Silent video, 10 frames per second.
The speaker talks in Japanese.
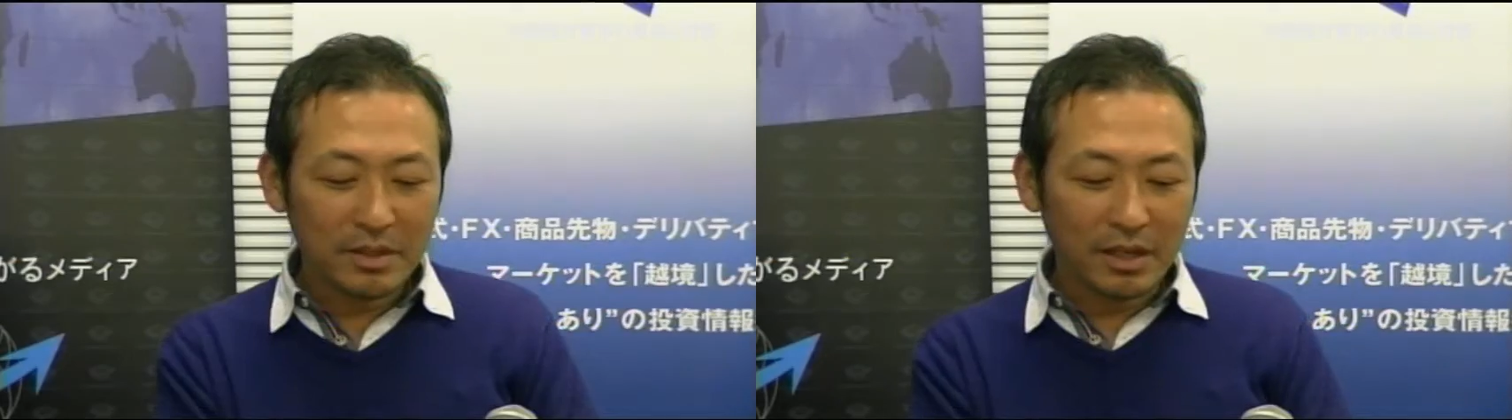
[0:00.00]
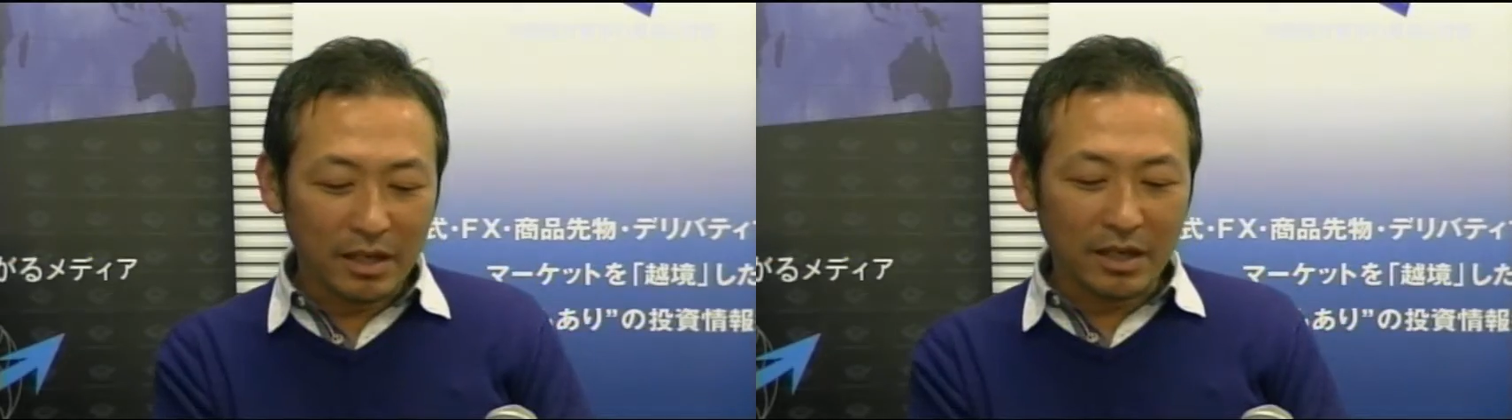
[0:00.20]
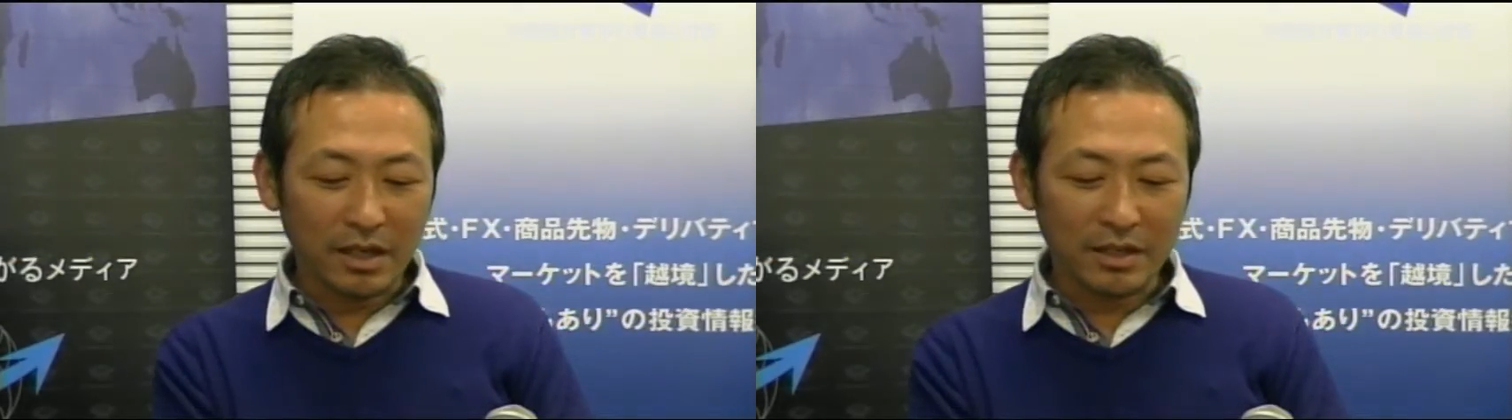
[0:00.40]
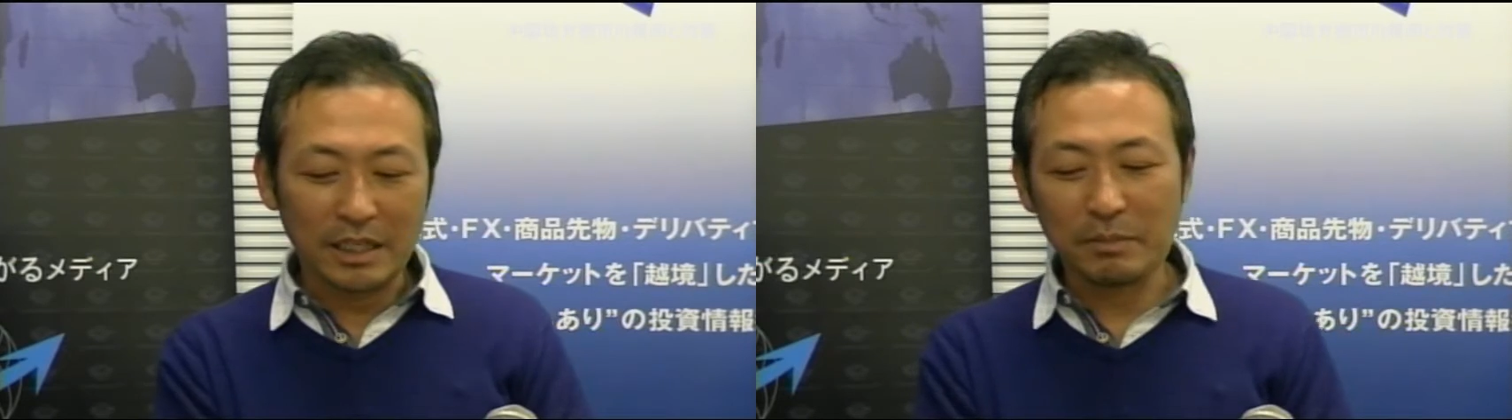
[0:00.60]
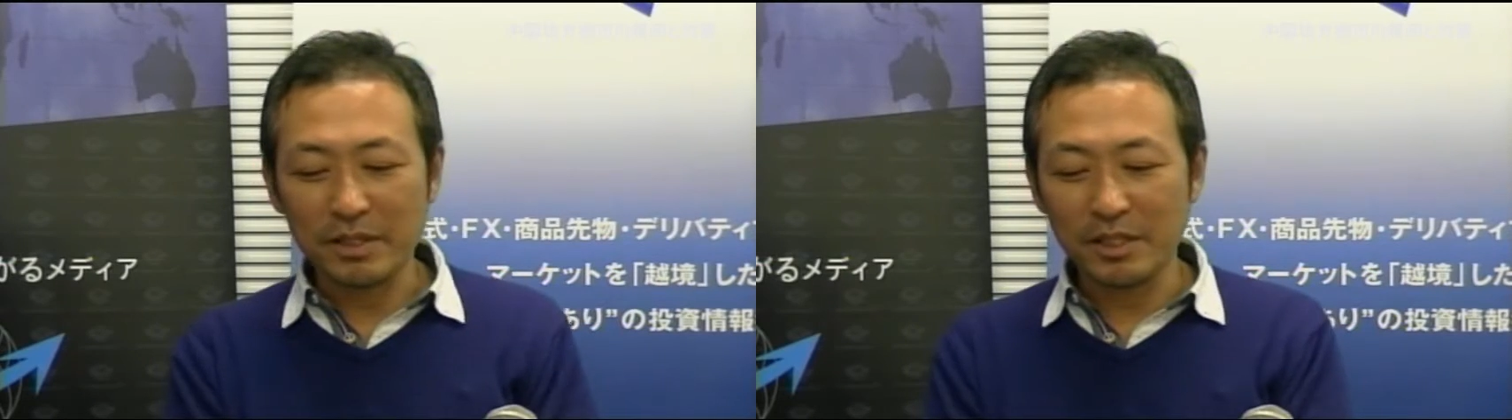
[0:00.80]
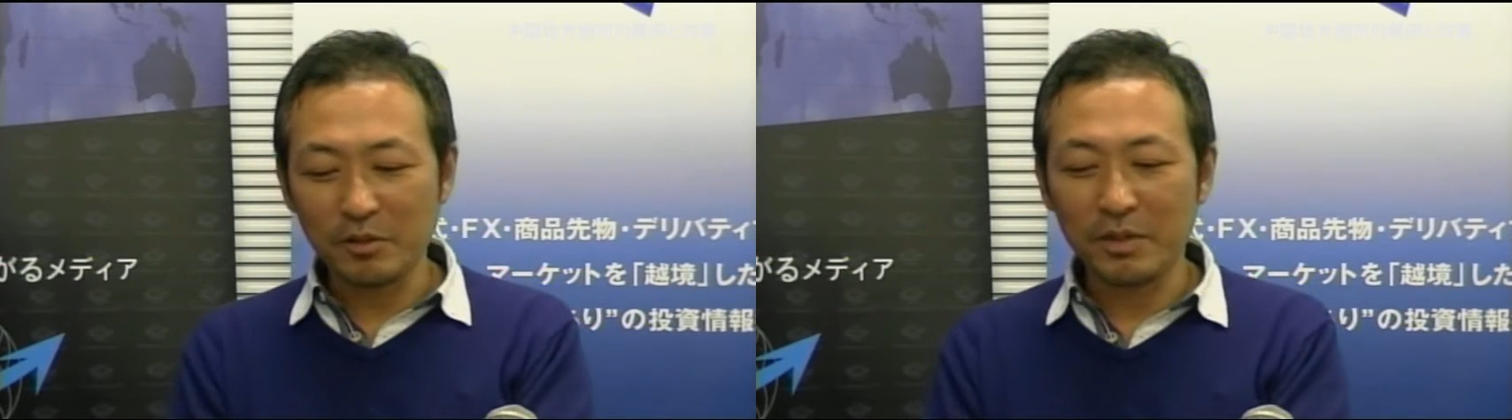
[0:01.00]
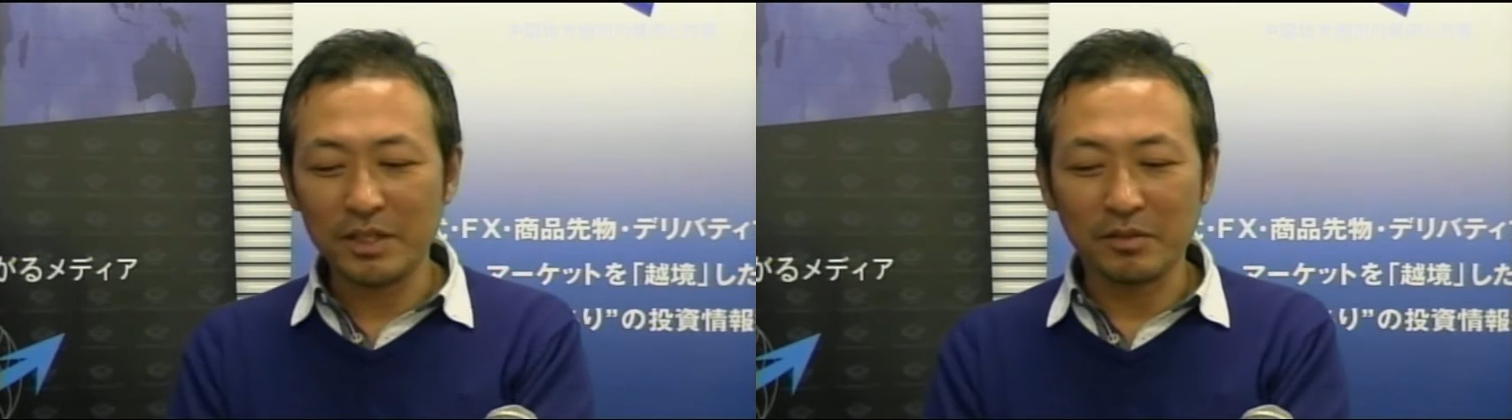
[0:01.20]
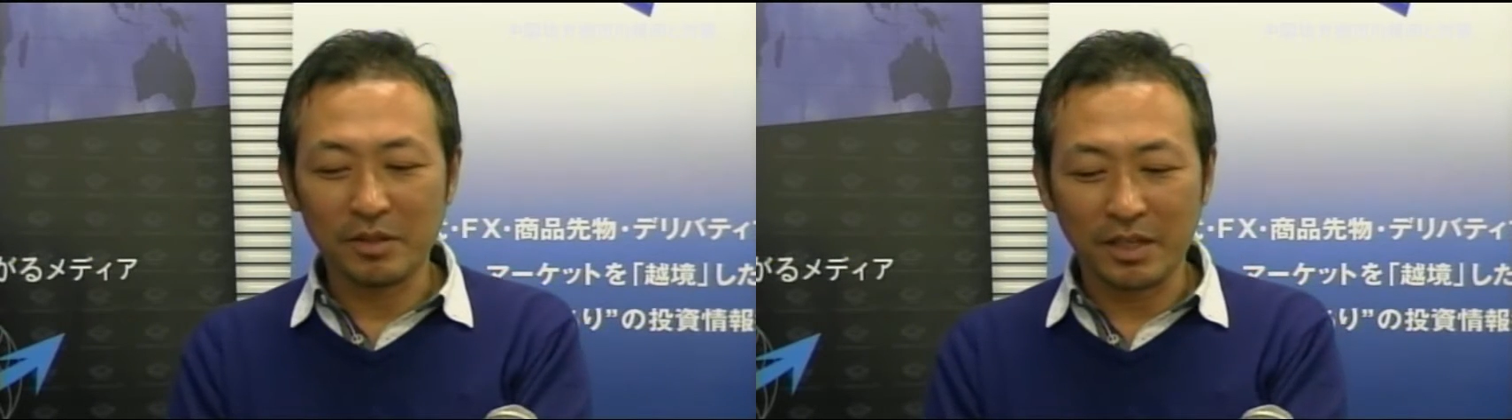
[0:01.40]
ら100%バー
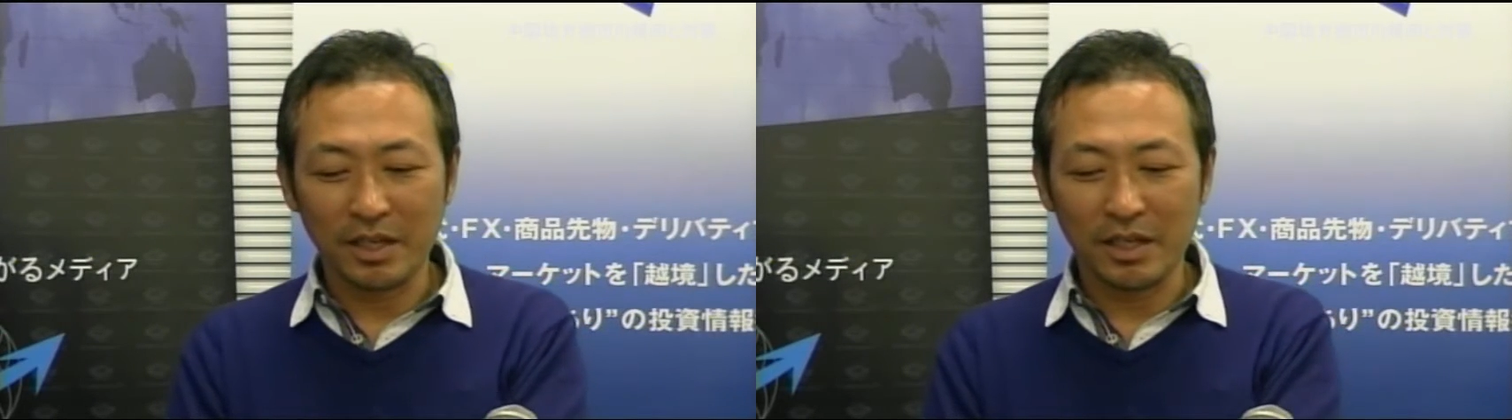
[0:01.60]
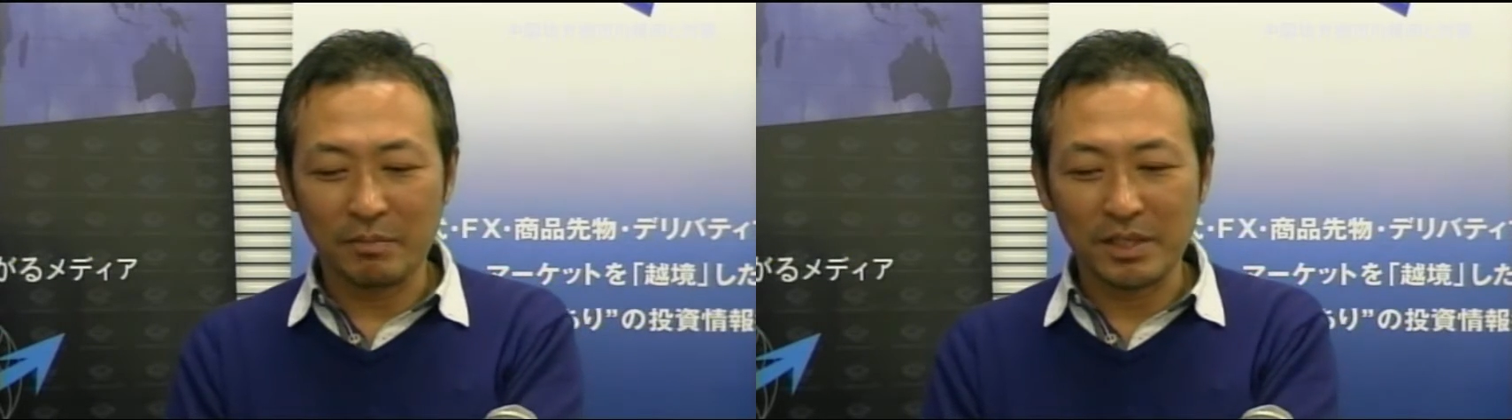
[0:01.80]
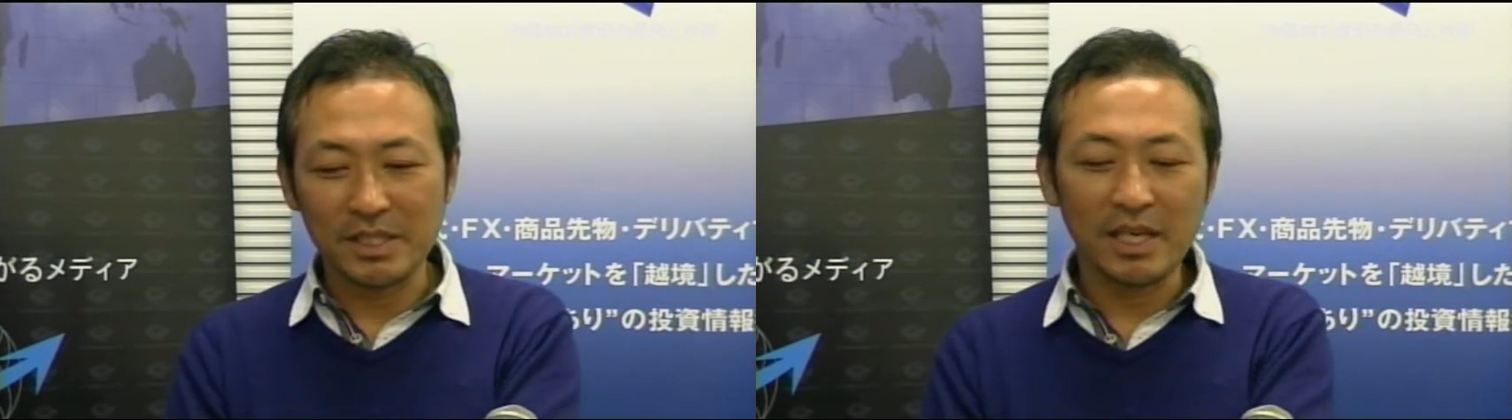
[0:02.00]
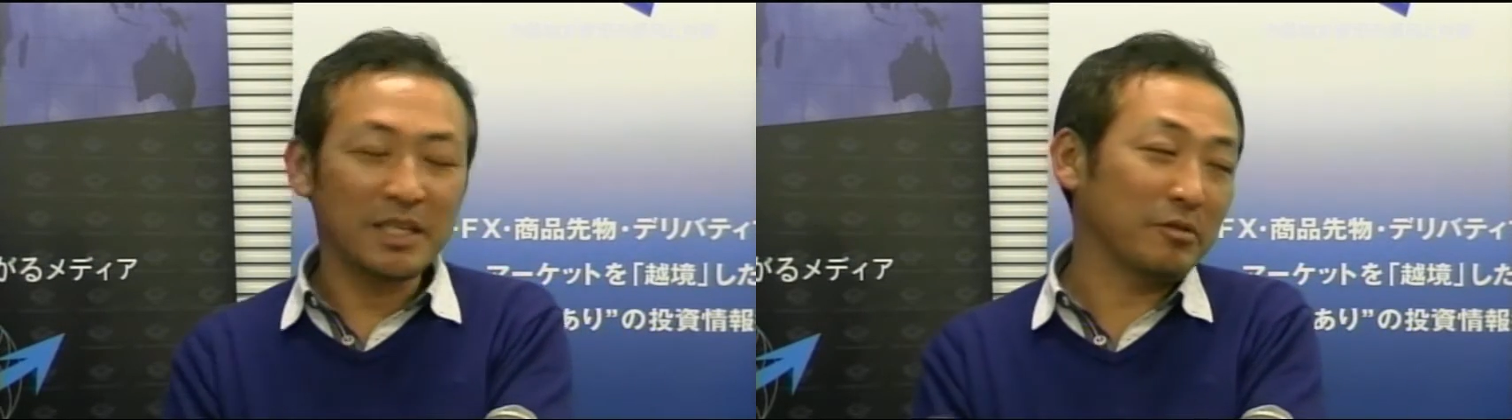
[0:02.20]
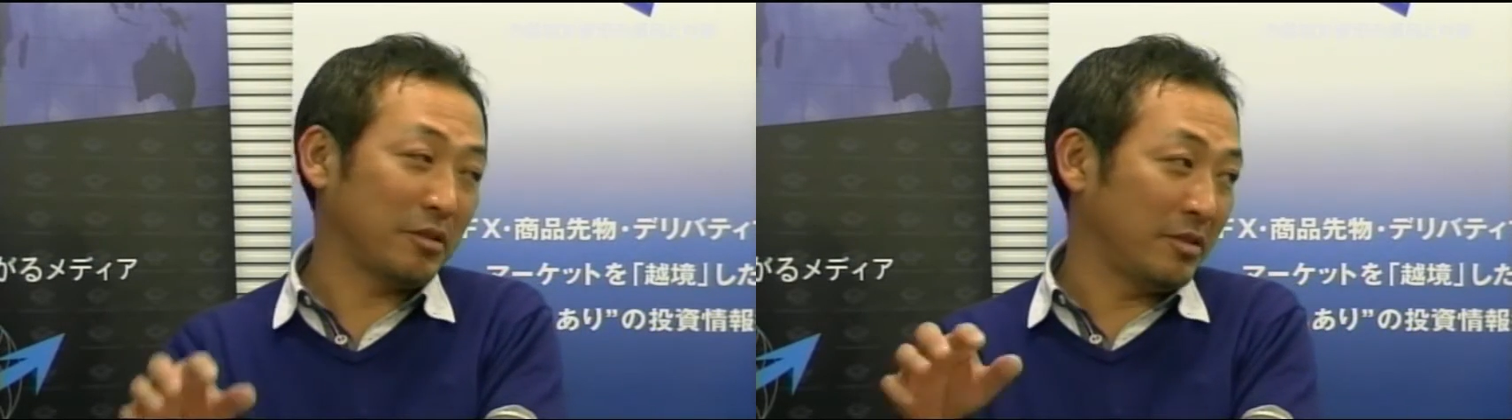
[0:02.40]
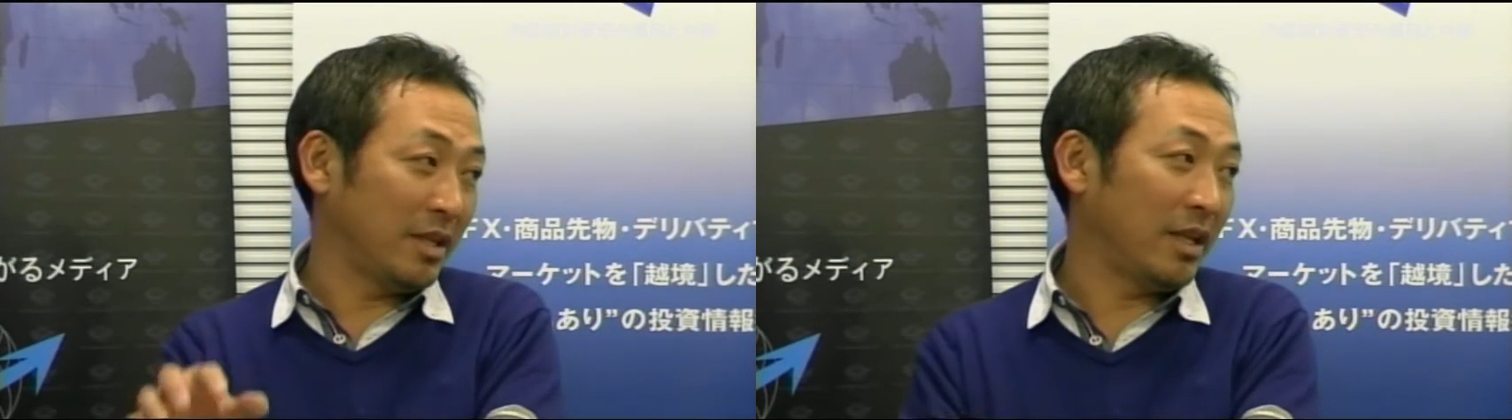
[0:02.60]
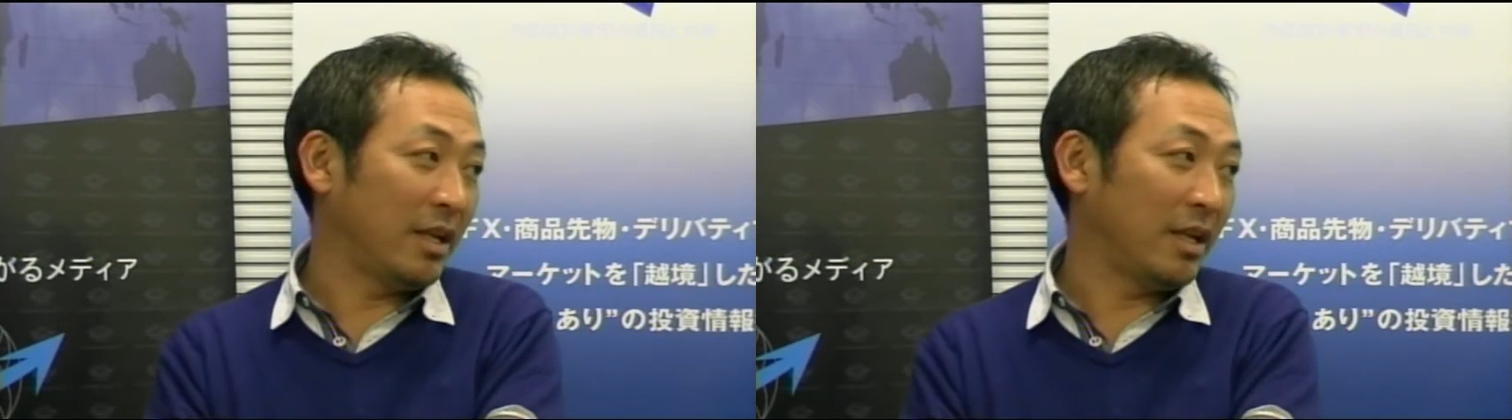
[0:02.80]
油ってやっぱり1000円以上するんで